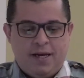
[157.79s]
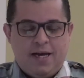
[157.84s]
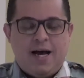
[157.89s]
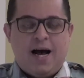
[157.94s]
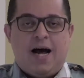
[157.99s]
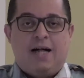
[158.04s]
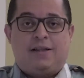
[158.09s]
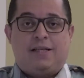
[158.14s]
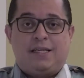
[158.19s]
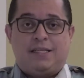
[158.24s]

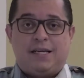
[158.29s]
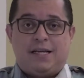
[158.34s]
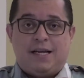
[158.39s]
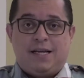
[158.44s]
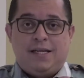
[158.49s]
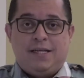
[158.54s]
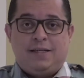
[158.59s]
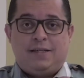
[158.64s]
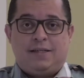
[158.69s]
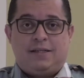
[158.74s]
A terceira
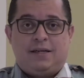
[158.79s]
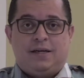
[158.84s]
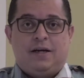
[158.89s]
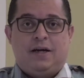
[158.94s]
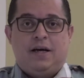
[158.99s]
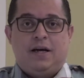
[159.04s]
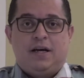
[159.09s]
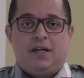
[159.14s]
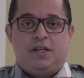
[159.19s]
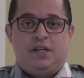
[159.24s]
lista
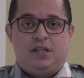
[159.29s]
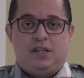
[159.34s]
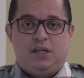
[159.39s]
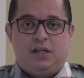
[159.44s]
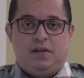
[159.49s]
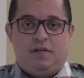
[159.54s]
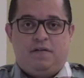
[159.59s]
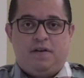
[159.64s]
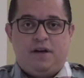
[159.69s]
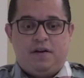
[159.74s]

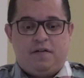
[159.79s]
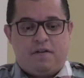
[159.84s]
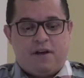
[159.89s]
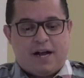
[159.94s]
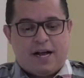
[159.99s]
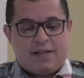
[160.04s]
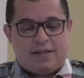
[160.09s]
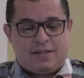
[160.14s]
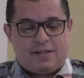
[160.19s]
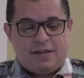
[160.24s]
de
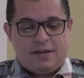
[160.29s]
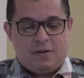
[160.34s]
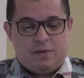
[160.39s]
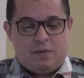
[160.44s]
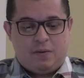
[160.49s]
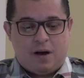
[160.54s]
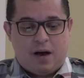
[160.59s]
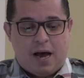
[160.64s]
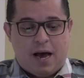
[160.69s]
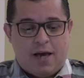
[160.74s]

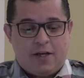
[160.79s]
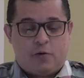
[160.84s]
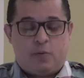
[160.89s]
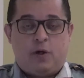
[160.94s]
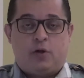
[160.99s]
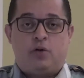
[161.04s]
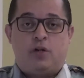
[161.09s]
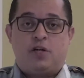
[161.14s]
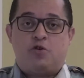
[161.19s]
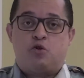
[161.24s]
verificação a
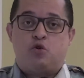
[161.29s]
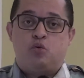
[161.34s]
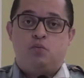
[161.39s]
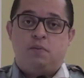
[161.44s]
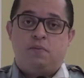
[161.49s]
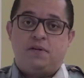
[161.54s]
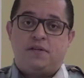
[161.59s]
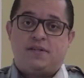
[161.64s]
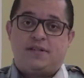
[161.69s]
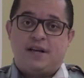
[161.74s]
respeito da
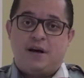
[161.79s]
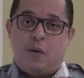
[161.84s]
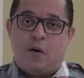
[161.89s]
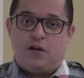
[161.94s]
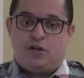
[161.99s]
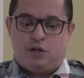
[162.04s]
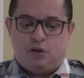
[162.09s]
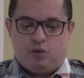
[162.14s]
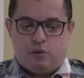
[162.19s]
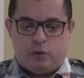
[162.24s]
submissão a
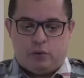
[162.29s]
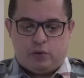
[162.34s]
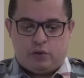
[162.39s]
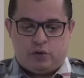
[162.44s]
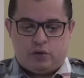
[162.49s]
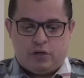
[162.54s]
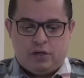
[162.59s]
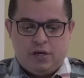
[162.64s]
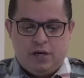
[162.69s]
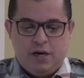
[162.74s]

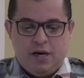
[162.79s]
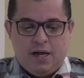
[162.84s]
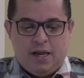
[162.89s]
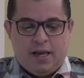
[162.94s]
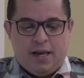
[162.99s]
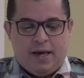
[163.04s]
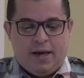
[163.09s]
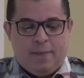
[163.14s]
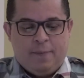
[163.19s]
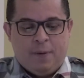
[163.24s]
Jesus.
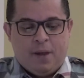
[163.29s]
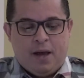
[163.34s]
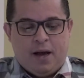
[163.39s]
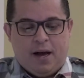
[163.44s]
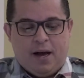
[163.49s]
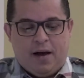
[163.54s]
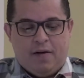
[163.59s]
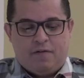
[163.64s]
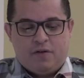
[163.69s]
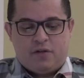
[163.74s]
Né?
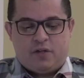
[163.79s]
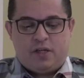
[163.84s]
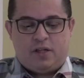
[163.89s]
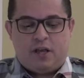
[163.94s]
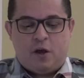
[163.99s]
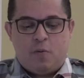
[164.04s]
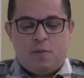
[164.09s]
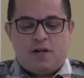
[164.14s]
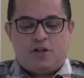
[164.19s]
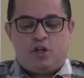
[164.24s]
Ah, você
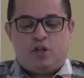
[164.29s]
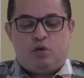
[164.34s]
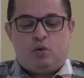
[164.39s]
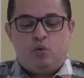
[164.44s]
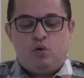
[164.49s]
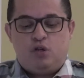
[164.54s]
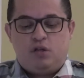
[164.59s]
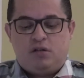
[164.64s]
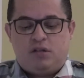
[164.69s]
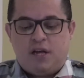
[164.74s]
tem uma
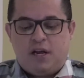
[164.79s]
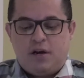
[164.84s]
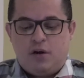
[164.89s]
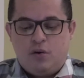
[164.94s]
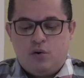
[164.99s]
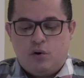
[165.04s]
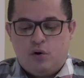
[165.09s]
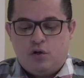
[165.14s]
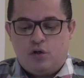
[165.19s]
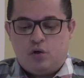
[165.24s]
atitude
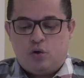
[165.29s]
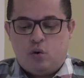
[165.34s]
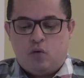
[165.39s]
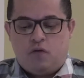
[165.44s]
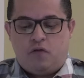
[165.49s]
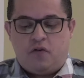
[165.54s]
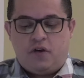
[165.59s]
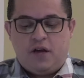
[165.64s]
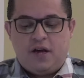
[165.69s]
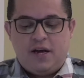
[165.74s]
interior de
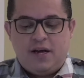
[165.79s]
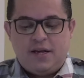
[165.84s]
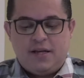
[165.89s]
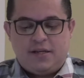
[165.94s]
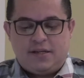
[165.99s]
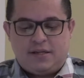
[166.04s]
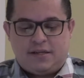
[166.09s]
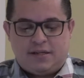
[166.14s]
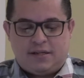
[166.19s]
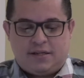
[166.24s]

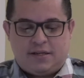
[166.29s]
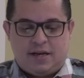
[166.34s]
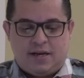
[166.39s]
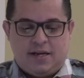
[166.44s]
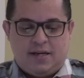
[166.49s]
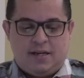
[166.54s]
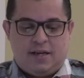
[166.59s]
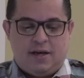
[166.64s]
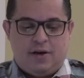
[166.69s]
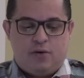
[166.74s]
confiança
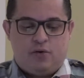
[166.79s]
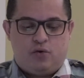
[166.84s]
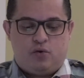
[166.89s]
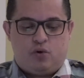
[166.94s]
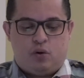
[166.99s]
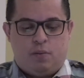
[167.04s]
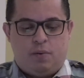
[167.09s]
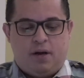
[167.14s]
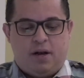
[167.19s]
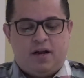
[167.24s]
em Deus
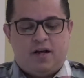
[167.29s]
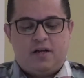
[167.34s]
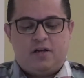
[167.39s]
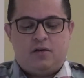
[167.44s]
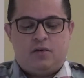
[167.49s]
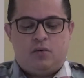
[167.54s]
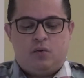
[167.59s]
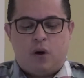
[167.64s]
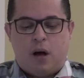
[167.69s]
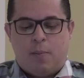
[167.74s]

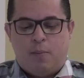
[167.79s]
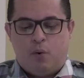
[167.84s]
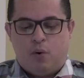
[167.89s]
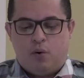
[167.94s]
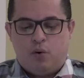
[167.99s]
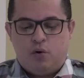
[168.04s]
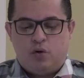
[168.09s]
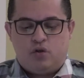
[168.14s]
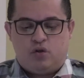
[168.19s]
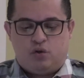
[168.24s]
soberano,
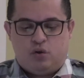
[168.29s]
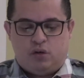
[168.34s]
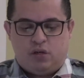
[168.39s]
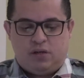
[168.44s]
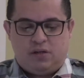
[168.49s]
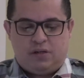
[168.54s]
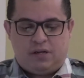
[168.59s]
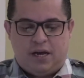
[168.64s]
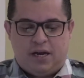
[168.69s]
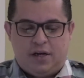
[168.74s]
amoroso e
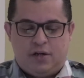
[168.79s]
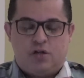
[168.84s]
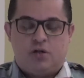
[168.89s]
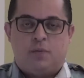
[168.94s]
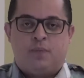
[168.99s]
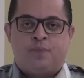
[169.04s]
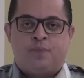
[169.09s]
onisciente.